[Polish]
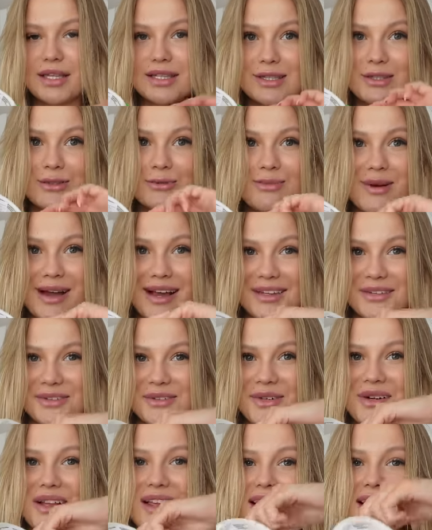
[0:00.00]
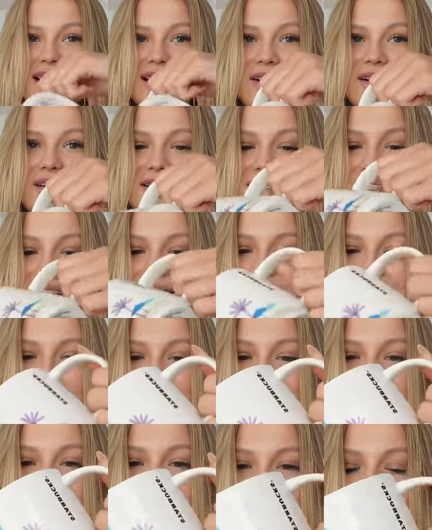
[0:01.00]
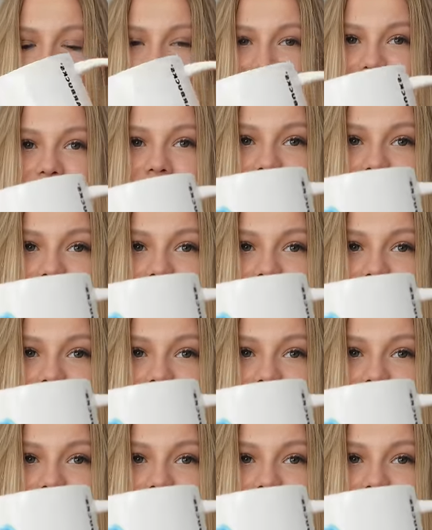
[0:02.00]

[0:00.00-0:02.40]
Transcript: z Dubaju. On jest ze Starbucksa,